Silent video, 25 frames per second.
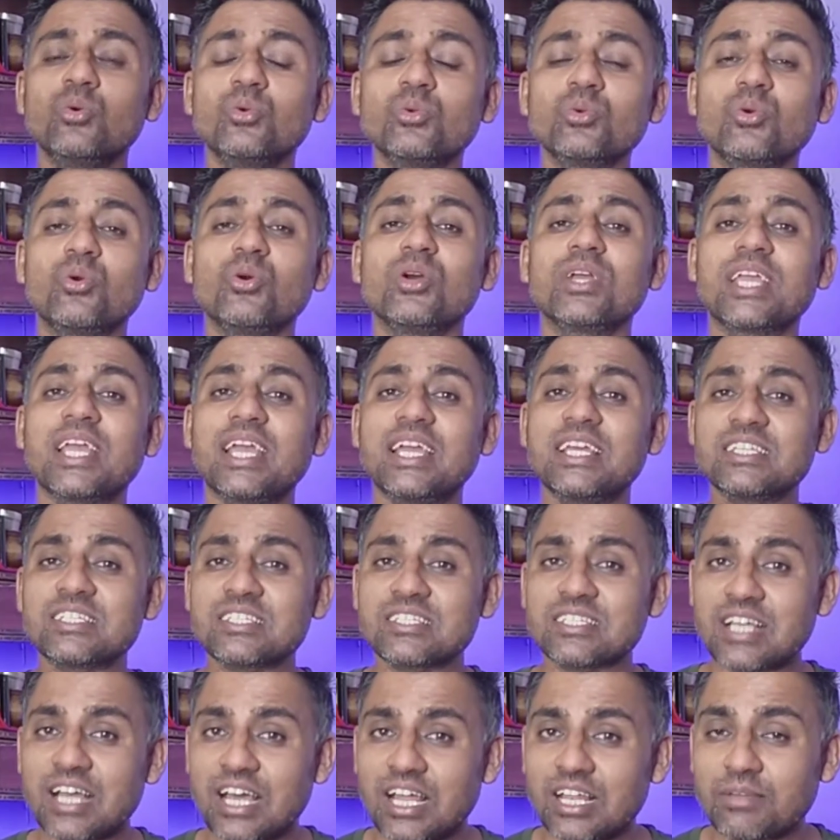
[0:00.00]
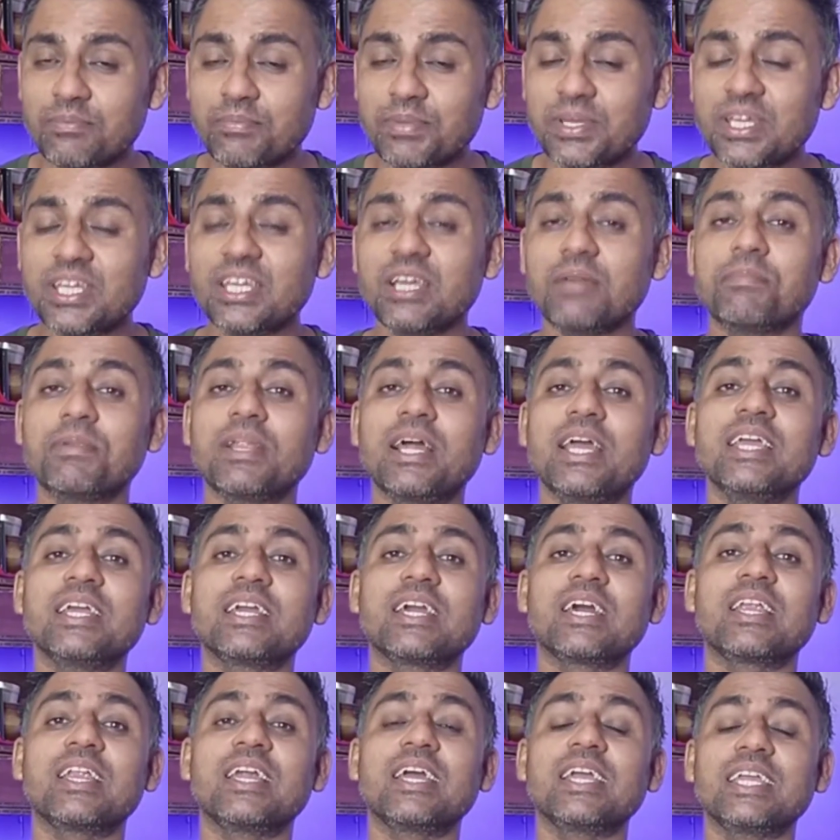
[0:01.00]
उनको क्या इस साल भी अप्लाई
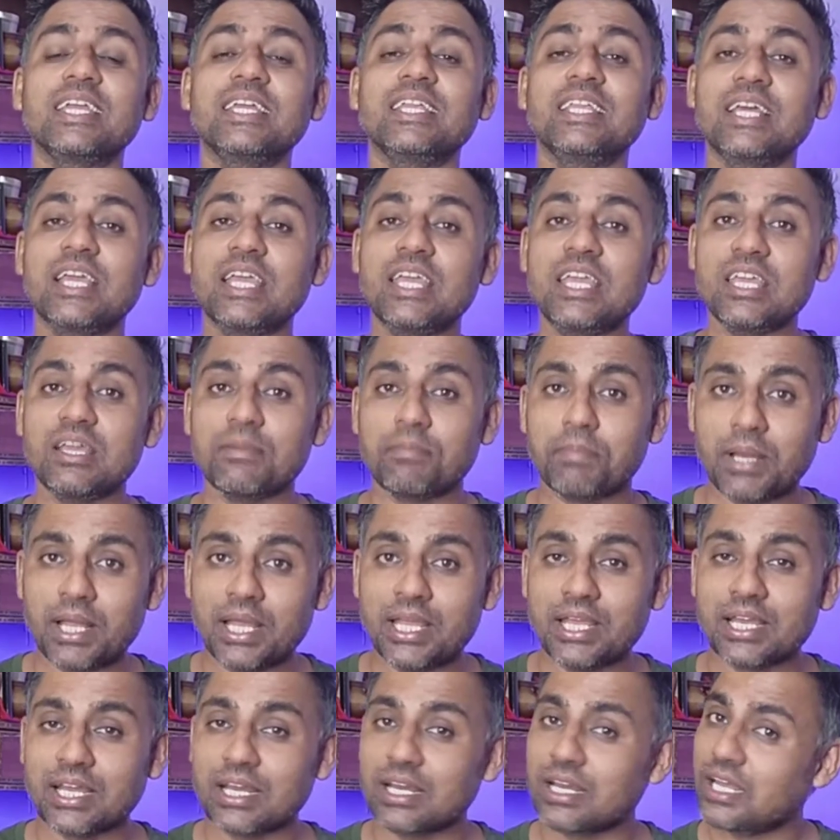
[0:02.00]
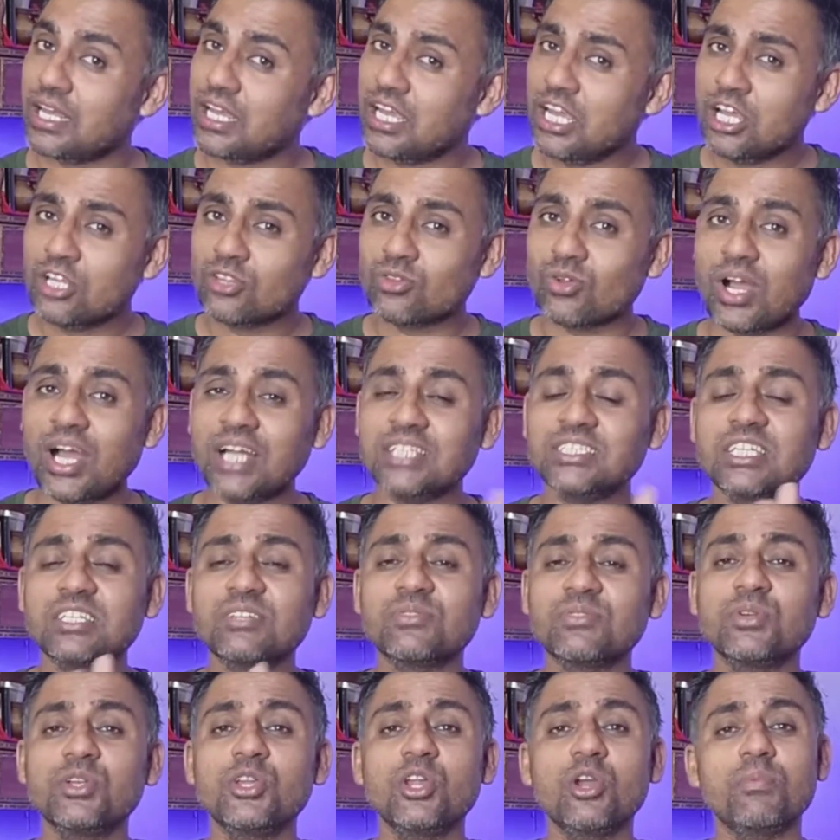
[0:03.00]
करना कि नहीं अप्लाई करना तो आज
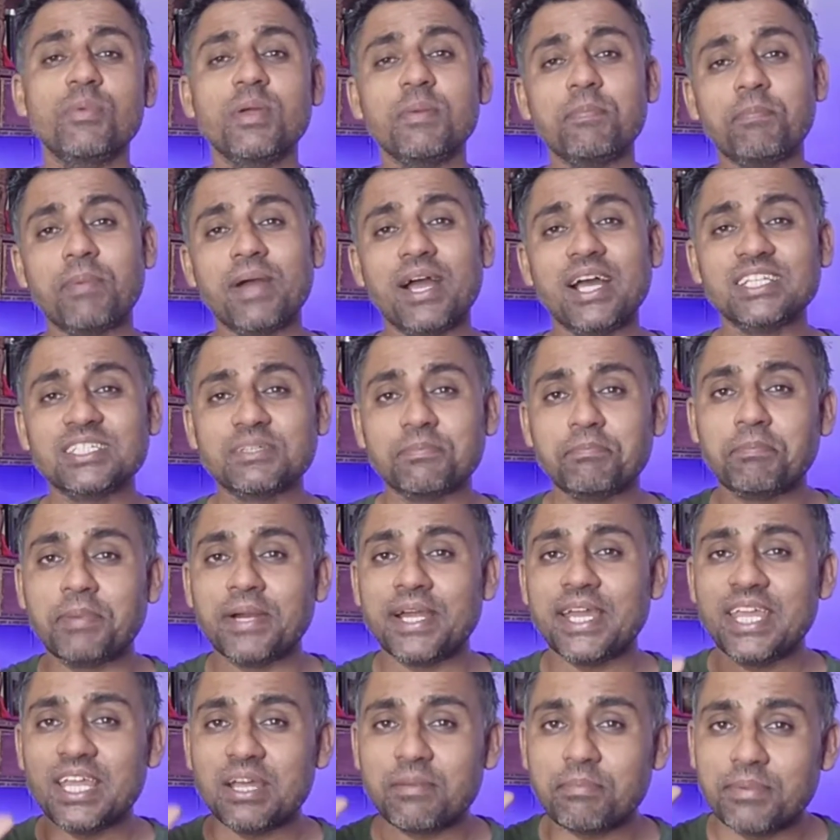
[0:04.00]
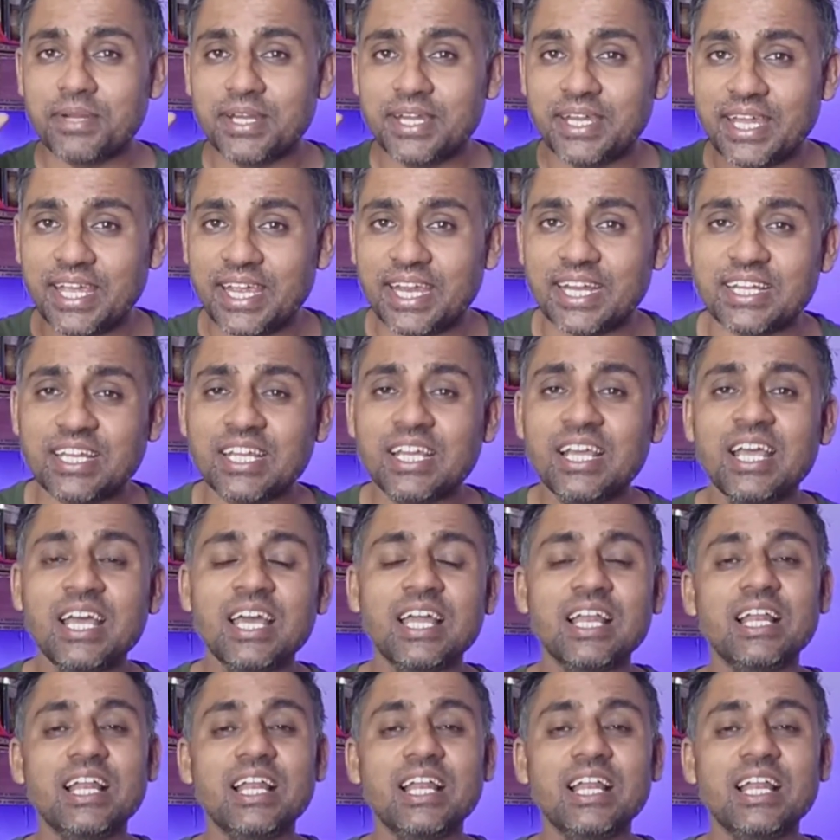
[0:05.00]
इस वीडियो में पांच बड़ी अपडेट